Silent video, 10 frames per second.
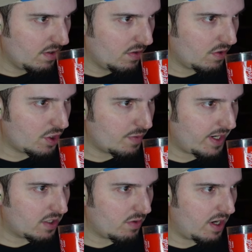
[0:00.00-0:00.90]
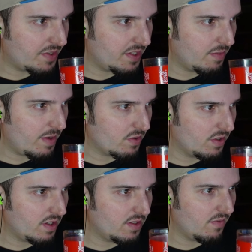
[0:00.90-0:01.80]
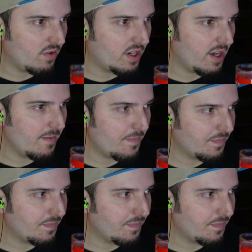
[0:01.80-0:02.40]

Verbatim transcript: Sonst schmeckst du alles nicht mehr so intensiv. Okay.